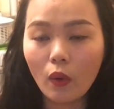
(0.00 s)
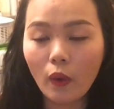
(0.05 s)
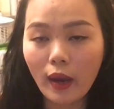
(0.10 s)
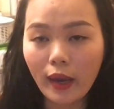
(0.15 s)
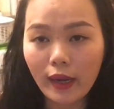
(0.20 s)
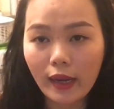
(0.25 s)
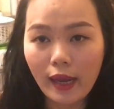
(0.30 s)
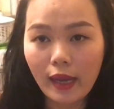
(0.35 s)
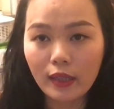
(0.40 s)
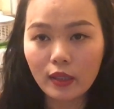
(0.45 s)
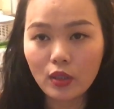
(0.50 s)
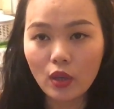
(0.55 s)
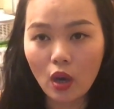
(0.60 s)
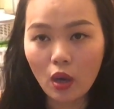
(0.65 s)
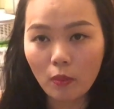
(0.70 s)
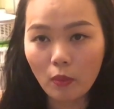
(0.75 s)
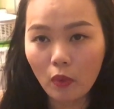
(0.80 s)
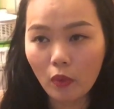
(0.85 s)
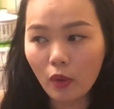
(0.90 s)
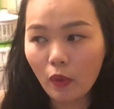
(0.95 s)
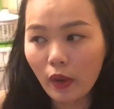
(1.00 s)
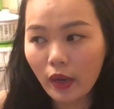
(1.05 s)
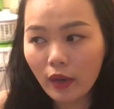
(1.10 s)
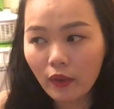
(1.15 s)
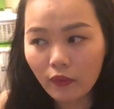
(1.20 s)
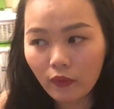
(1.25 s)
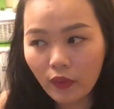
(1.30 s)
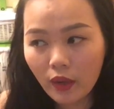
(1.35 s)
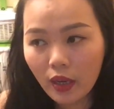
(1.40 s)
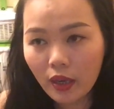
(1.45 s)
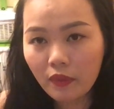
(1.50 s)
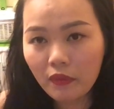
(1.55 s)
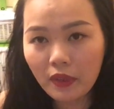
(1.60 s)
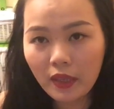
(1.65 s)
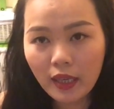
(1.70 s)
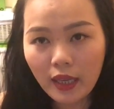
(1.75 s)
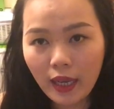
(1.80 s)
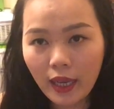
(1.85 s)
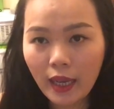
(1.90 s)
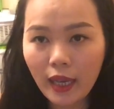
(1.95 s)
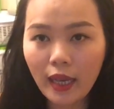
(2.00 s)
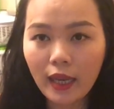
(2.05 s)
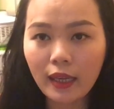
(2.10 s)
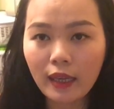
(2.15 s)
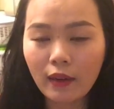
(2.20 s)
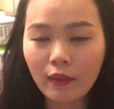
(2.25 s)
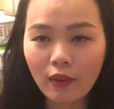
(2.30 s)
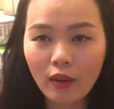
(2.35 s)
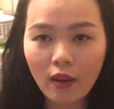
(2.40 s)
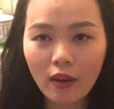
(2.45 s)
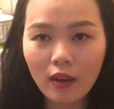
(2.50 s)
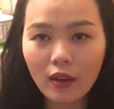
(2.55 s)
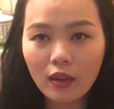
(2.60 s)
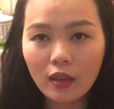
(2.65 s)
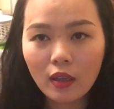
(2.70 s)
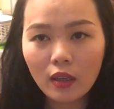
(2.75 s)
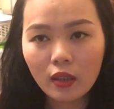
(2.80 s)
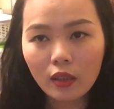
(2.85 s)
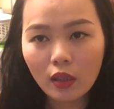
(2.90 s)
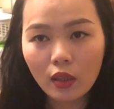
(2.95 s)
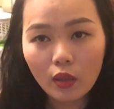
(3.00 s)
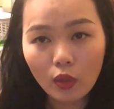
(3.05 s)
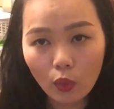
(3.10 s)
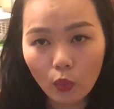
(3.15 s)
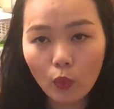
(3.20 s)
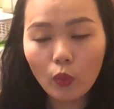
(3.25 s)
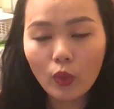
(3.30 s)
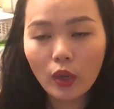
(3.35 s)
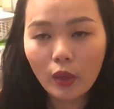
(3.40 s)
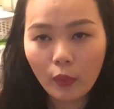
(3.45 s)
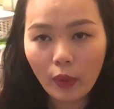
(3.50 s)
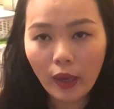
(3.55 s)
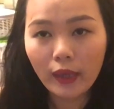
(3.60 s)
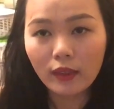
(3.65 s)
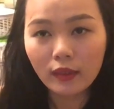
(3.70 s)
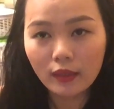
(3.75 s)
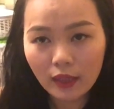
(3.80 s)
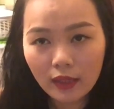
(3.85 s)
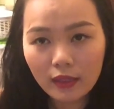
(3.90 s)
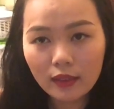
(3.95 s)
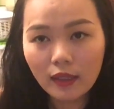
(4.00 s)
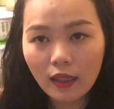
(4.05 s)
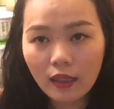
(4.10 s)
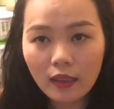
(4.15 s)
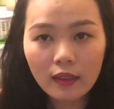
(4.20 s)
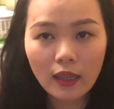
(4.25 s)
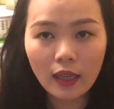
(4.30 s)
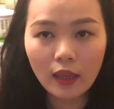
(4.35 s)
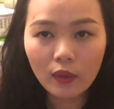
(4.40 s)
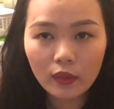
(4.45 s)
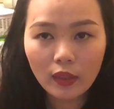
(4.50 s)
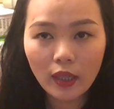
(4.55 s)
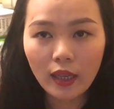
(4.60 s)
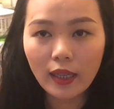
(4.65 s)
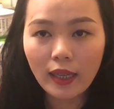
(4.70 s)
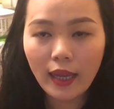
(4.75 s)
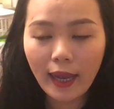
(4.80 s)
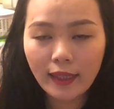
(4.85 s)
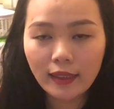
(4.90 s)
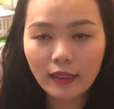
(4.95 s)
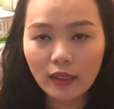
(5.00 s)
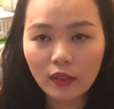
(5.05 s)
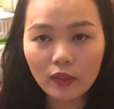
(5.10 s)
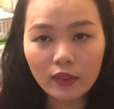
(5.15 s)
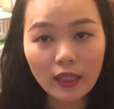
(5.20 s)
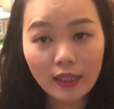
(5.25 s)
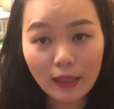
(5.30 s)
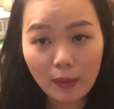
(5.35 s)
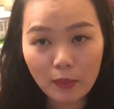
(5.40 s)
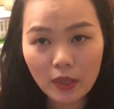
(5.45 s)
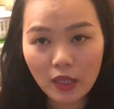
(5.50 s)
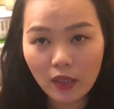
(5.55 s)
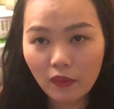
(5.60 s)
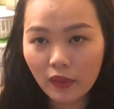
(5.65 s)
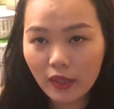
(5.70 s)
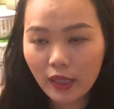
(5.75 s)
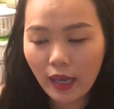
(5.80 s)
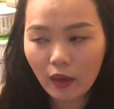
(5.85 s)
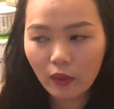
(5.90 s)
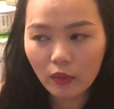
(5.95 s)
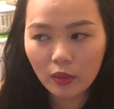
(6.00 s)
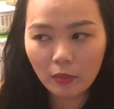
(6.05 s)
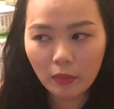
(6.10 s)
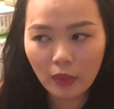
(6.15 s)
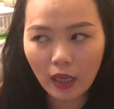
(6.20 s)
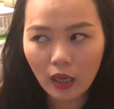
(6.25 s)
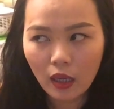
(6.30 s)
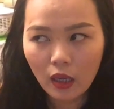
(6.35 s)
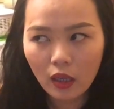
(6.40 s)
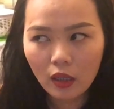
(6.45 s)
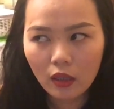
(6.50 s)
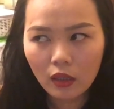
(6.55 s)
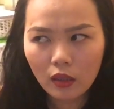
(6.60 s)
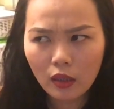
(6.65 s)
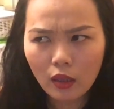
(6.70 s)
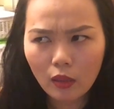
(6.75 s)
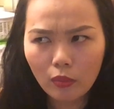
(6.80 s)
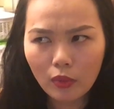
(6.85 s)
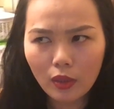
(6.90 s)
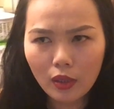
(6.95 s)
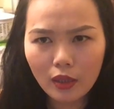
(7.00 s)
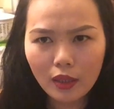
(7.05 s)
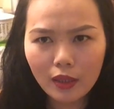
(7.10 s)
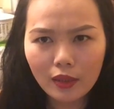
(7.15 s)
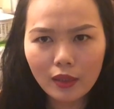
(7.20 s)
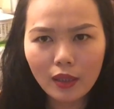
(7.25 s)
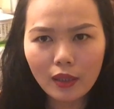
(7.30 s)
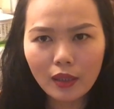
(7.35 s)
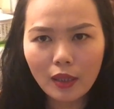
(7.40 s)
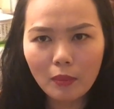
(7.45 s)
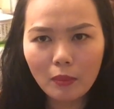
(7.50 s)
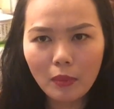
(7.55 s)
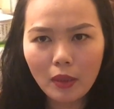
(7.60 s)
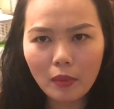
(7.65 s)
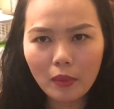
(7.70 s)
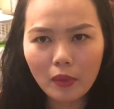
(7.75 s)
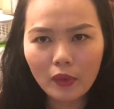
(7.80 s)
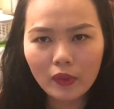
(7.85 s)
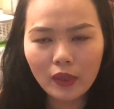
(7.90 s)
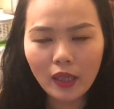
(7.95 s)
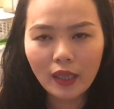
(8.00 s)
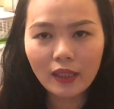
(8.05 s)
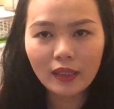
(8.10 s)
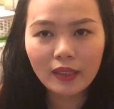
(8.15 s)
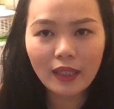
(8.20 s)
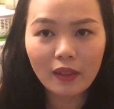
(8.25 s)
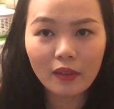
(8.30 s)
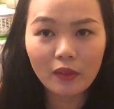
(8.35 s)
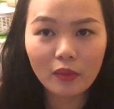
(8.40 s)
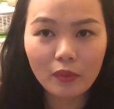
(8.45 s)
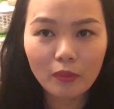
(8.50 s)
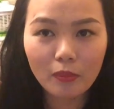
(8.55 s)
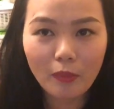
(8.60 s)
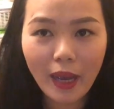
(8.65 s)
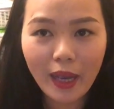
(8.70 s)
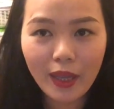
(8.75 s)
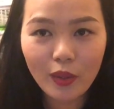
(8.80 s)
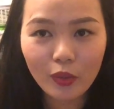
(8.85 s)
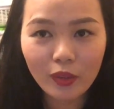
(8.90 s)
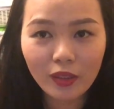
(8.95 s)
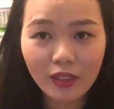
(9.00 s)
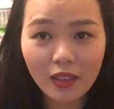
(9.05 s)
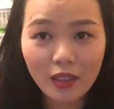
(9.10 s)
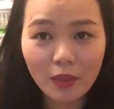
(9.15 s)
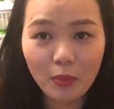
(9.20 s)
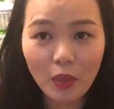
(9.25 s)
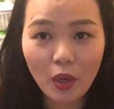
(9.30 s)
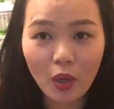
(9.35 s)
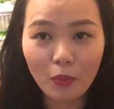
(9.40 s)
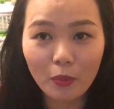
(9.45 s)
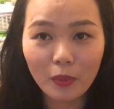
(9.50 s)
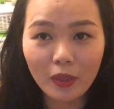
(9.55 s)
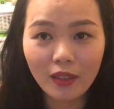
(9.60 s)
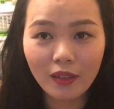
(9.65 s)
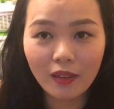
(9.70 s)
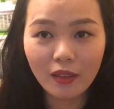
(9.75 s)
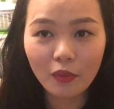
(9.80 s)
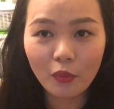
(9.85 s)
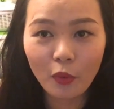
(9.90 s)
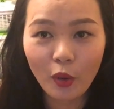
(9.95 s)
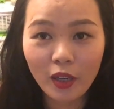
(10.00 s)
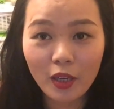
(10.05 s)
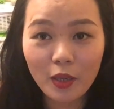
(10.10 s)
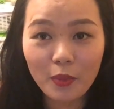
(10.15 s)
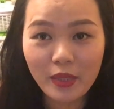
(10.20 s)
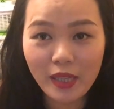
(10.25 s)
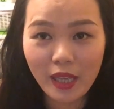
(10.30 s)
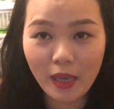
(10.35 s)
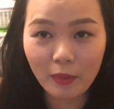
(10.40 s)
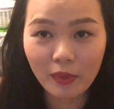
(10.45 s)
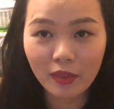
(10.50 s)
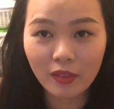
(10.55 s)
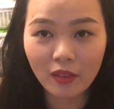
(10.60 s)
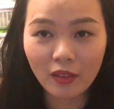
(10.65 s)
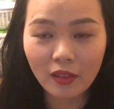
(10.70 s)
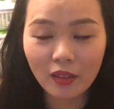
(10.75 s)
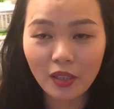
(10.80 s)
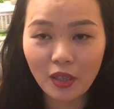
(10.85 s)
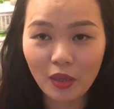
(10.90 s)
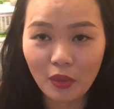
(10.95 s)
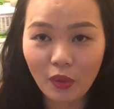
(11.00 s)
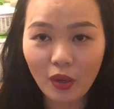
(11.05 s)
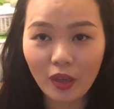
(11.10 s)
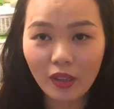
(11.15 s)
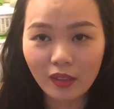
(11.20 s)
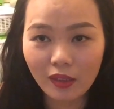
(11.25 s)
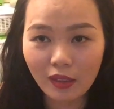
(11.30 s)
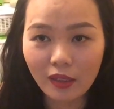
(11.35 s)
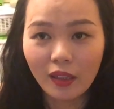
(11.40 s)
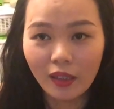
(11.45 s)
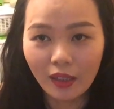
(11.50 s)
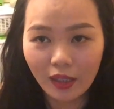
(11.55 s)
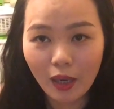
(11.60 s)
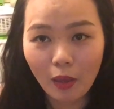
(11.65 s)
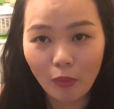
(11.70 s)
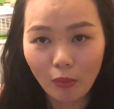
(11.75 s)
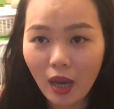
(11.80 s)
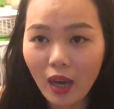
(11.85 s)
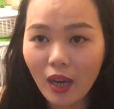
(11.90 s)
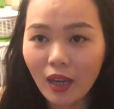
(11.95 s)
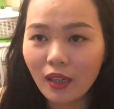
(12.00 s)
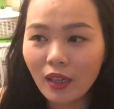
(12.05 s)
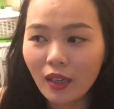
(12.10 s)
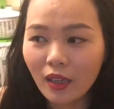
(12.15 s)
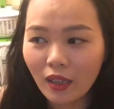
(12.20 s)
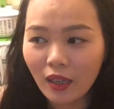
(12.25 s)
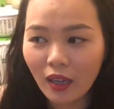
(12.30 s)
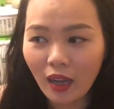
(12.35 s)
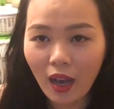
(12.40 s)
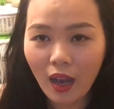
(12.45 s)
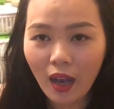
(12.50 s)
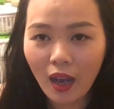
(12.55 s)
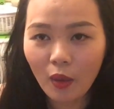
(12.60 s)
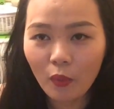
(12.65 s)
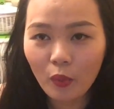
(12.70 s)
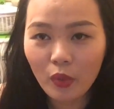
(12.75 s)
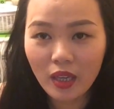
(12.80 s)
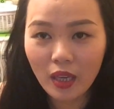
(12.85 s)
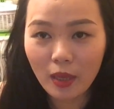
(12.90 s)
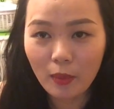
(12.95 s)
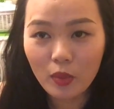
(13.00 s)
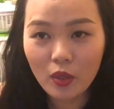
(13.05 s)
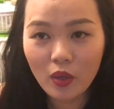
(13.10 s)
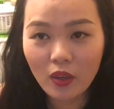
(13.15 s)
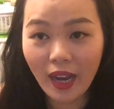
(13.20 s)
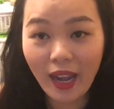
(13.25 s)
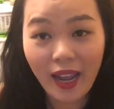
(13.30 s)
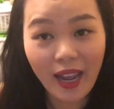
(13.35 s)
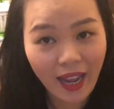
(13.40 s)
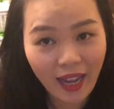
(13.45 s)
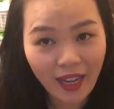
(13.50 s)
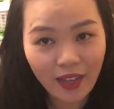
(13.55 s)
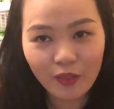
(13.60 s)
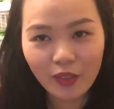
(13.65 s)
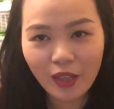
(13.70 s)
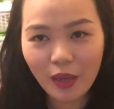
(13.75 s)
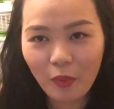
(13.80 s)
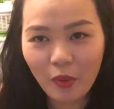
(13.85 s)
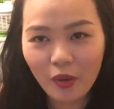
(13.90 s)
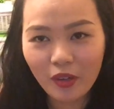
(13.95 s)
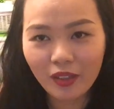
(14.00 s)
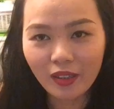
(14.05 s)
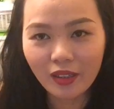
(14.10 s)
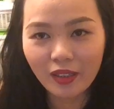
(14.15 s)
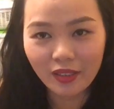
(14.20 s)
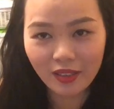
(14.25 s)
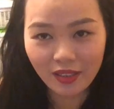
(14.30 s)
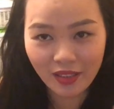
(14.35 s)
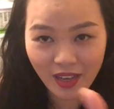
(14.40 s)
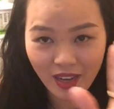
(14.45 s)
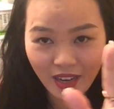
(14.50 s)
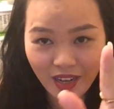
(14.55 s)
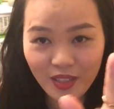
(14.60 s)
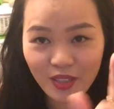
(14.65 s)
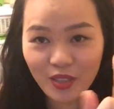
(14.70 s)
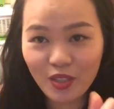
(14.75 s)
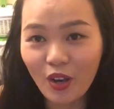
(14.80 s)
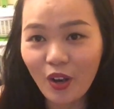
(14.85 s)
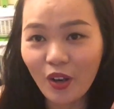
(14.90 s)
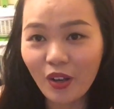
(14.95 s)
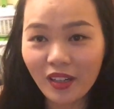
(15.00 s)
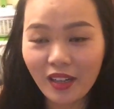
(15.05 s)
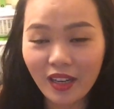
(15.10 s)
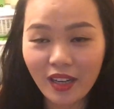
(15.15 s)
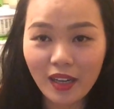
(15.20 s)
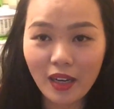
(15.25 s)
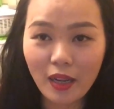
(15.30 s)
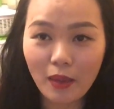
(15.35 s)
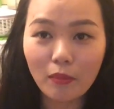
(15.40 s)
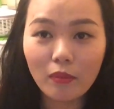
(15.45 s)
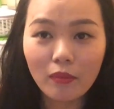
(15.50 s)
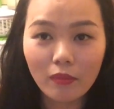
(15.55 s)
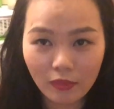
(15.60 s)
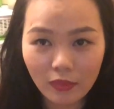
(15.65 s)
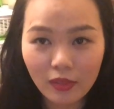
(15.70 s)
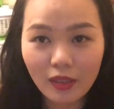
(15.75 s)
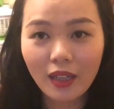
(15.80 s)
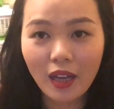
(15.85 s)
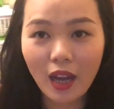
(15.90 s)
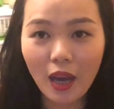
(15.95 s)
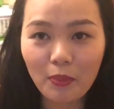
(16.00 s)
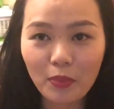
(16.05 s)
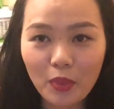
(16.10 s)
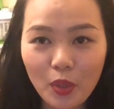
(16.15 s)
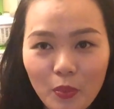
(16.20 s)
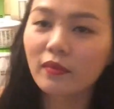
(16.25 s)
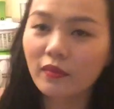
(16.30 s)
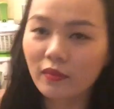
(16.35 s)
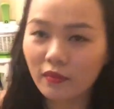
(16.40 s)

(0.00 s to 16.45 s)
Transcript: Hoặc là chọn một cái quán cà phê vỉa hè nào đó, nó đủ cái khoảng riêng tư để có thể hai người có thể tâm sự với nhau. Nhưng mà nó không có riêng tư đến mức là có thể người ta bay vô ta cướp đồ mình được, hoặc cướp xe mình được. Cái điều đó thì không nên, à, nguy hiểm cho cả hai luôn nha mọi người. Nhớ chọn cái địa điểm thích hợp.